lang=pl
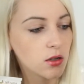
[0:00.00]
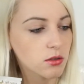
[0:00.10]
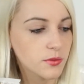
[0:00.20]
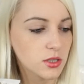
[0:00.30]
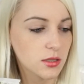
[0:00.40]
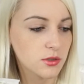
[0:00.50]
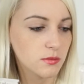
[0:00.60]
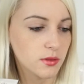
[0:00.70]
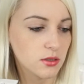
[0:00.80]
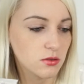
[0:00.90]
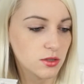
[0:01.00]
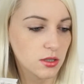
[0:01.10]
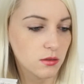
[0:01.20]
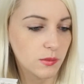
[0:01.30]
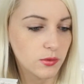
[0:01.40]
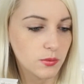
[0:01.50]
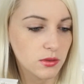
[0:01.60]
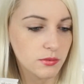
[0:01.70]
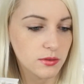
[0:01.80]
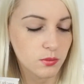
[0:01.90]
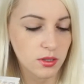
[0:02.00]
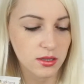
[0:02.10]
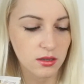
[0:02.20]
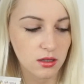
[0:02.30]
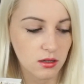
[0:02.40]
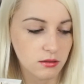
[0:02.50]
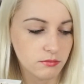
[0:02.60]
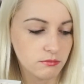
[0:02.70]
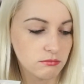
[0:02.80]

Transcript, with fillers: To podejrzewam, że chyba jest do ciała. Próbka bezpłatna.